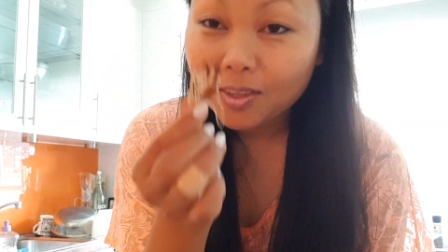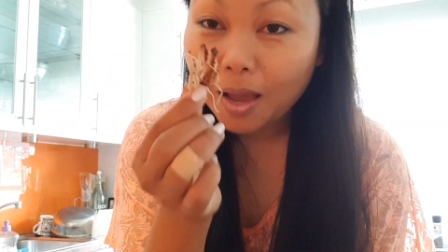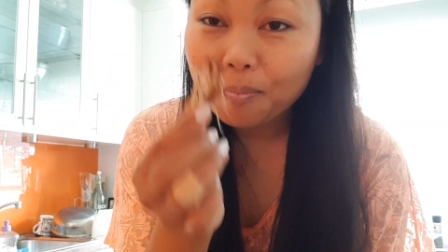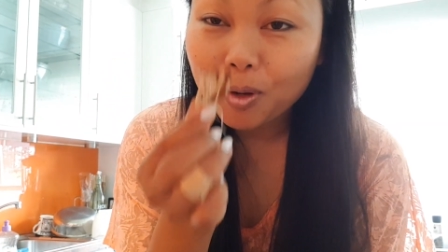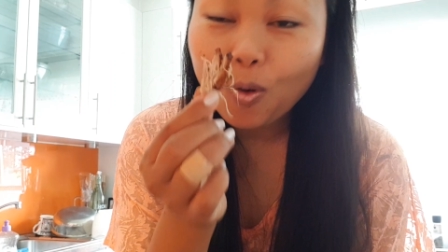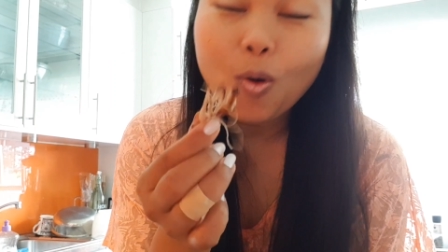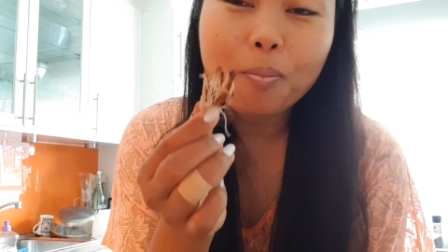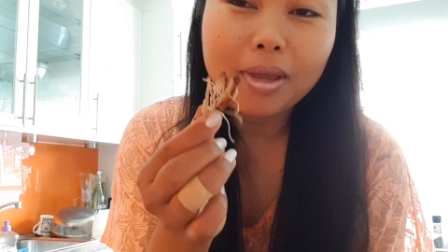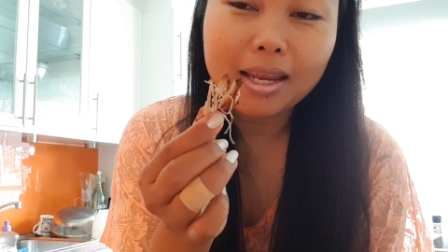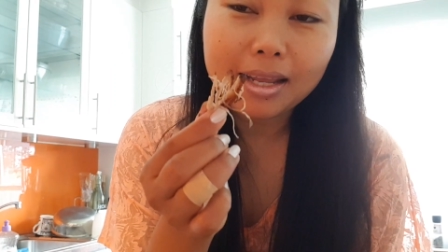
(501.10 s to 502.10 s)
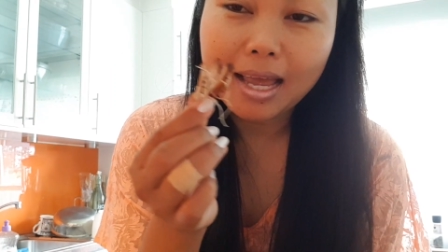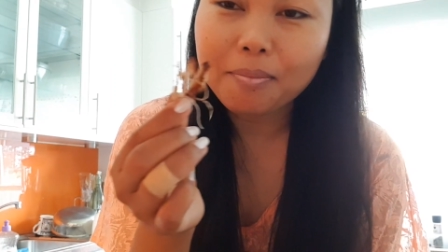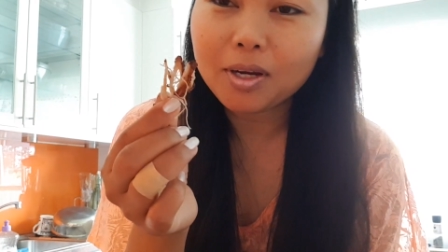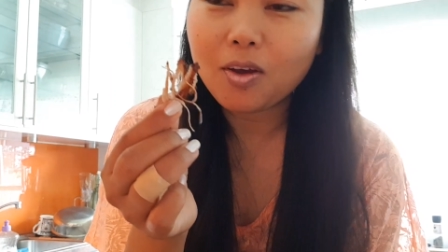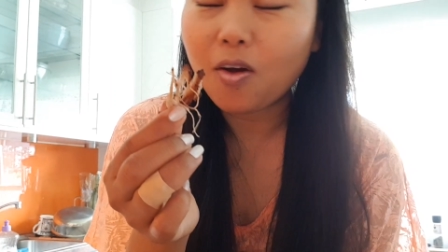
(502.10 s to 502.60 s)
ทำเป็นโฮมเมดนะคะ
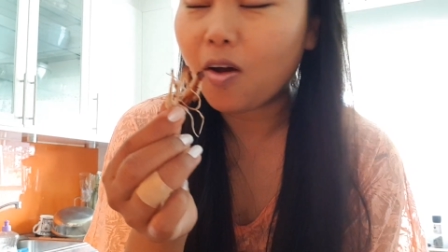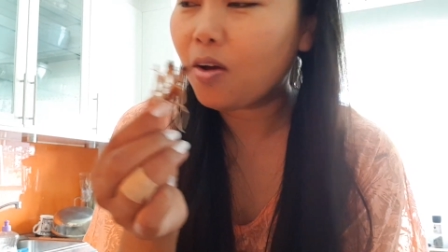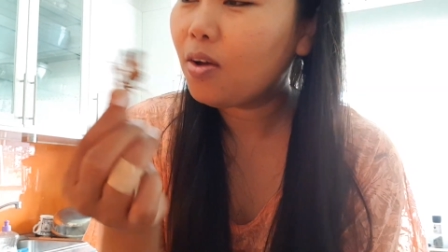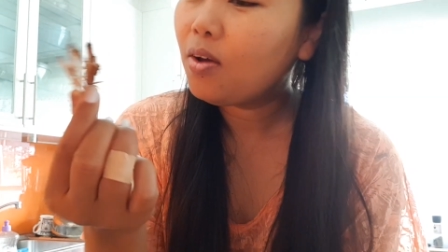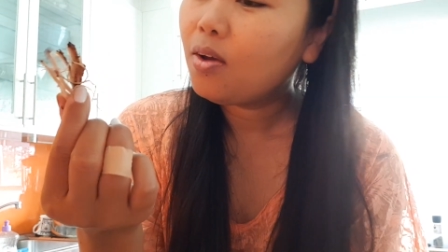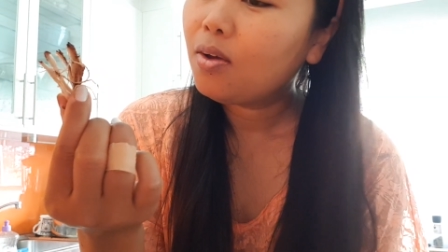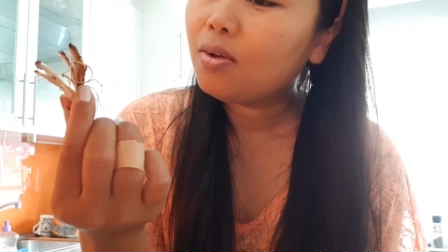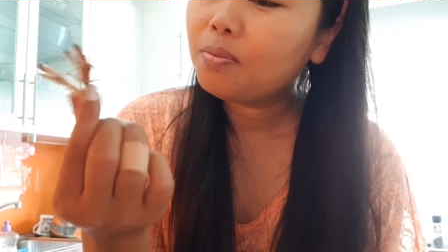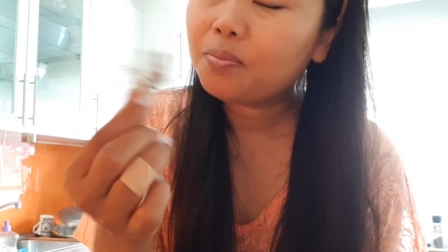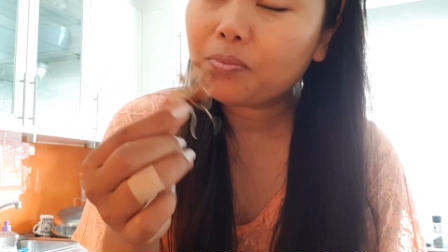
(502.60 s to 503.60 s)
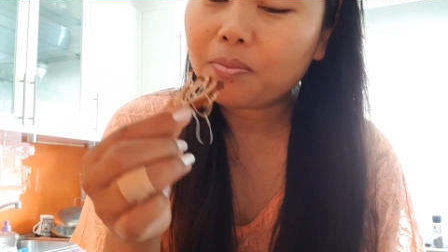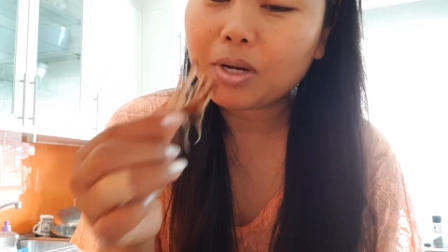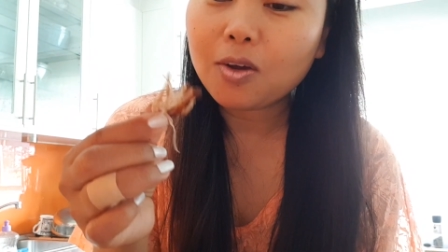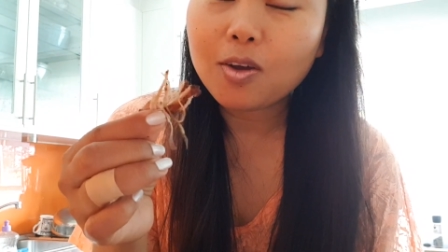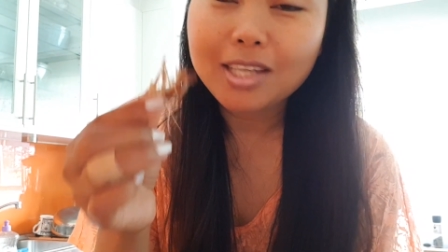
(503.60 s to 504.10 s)
มันก็มั
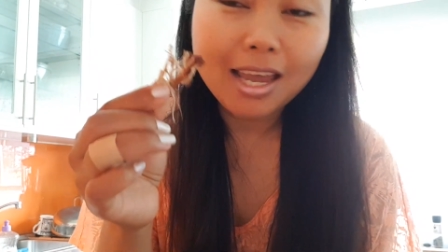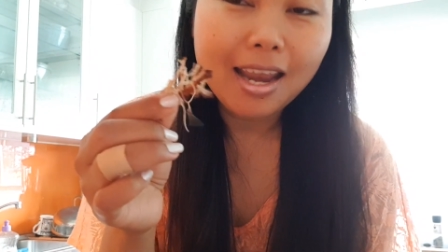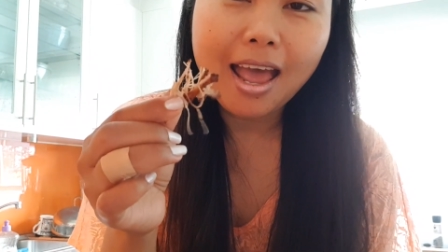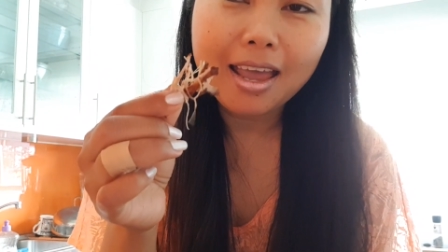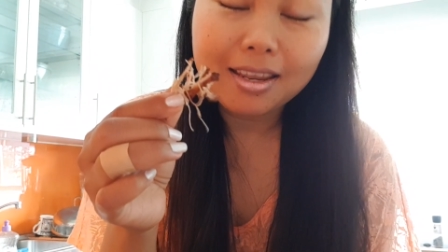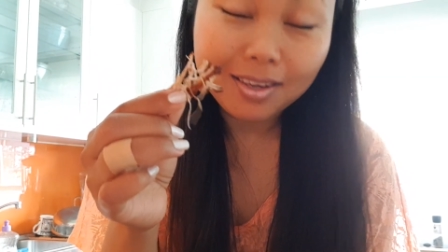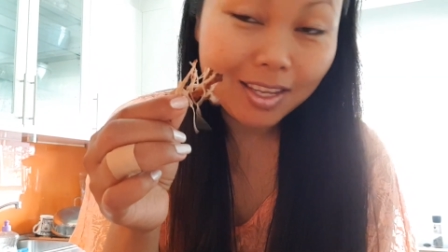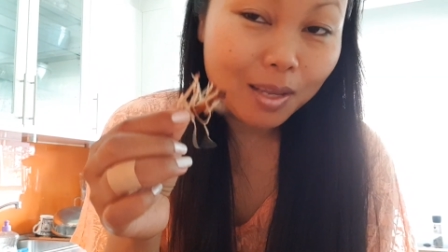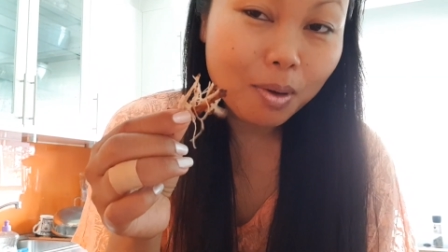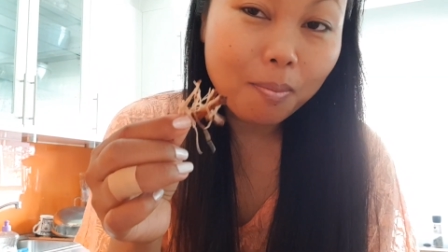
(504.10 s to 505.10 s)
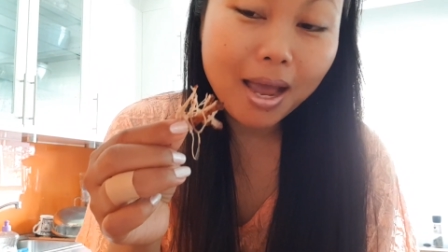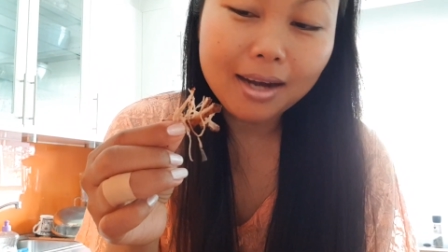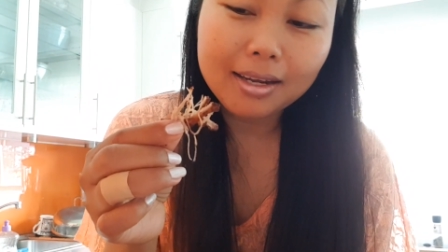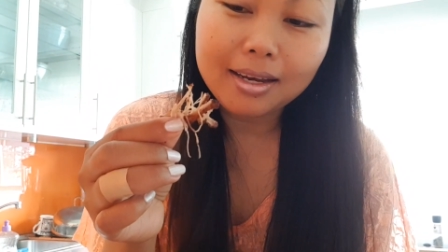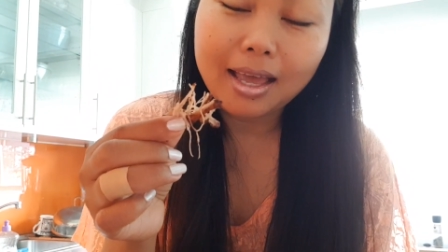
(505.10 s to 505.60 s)
นก็ใช้ได้ดีมาก ๆ
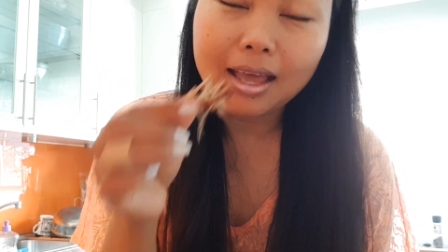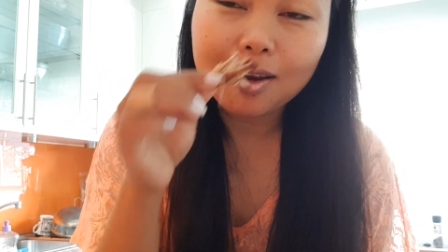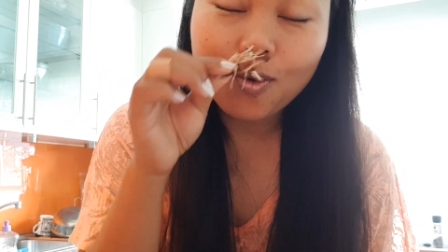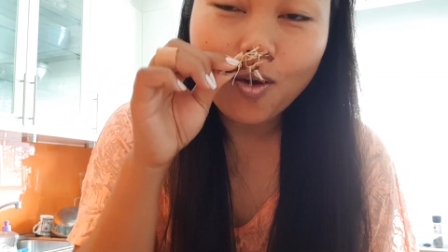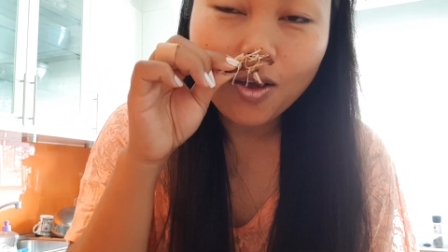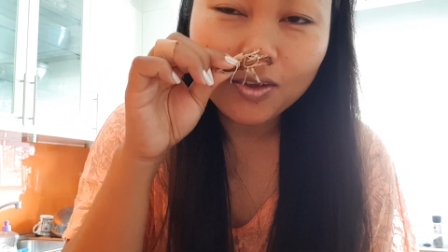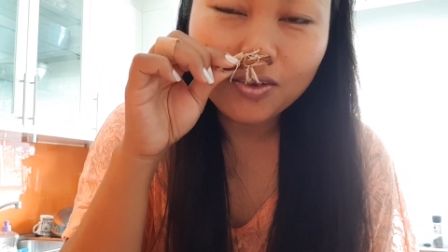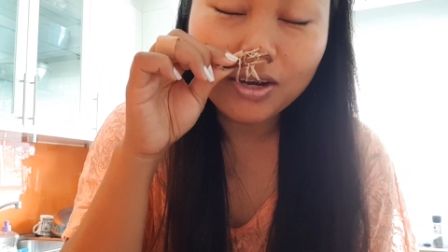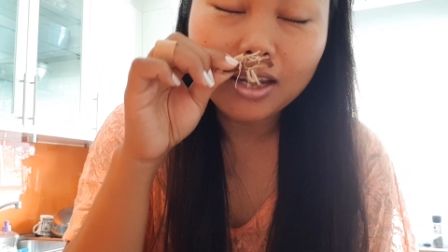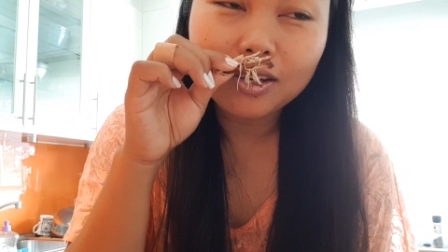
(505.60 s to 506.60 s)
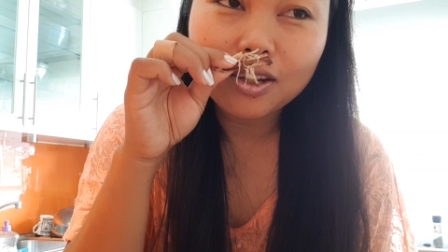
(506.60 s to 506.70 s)
เลยนะคะแล้วก็กลิ่น